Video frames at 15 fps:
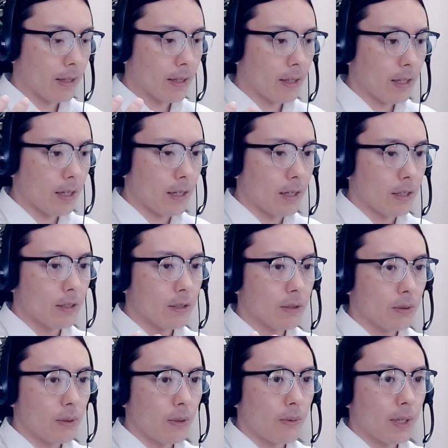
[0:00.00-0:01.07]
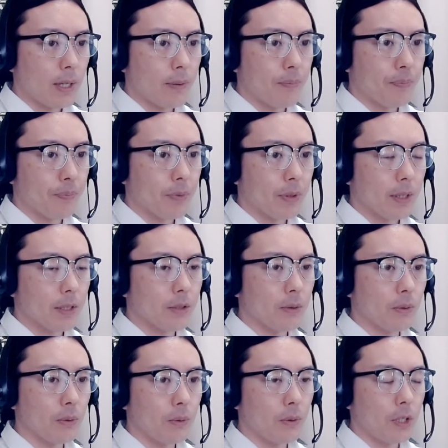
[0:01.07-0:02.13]
ただそれは
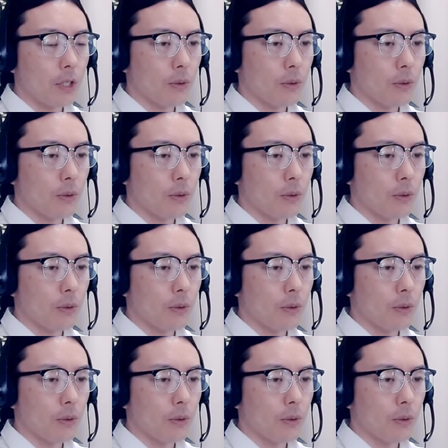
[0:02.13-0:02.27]
その子に